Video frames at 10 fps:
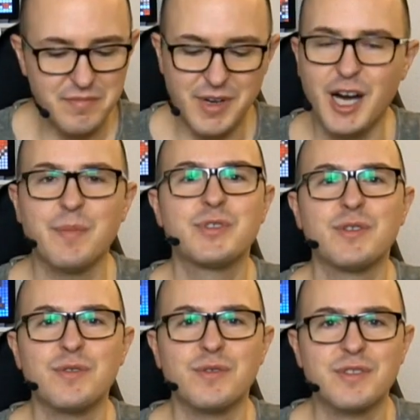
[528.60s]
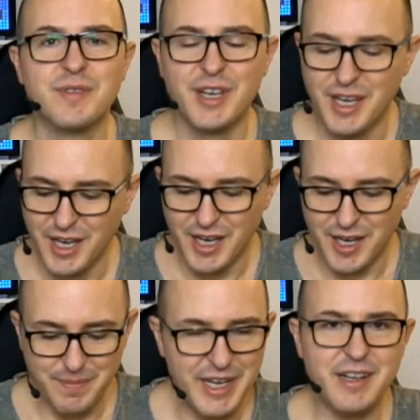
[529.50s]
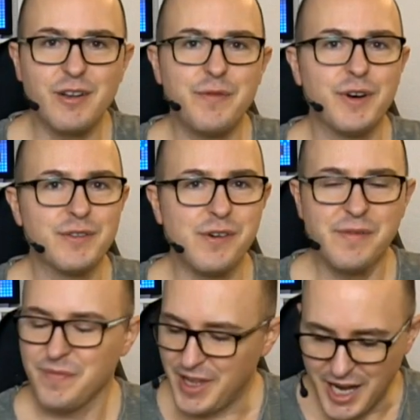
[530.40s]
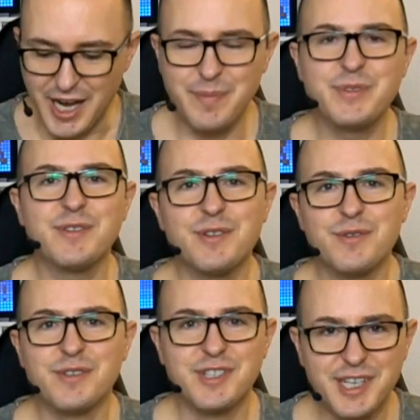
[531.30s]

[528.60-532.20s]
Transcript: absolut. Medal of Honor, Absolut.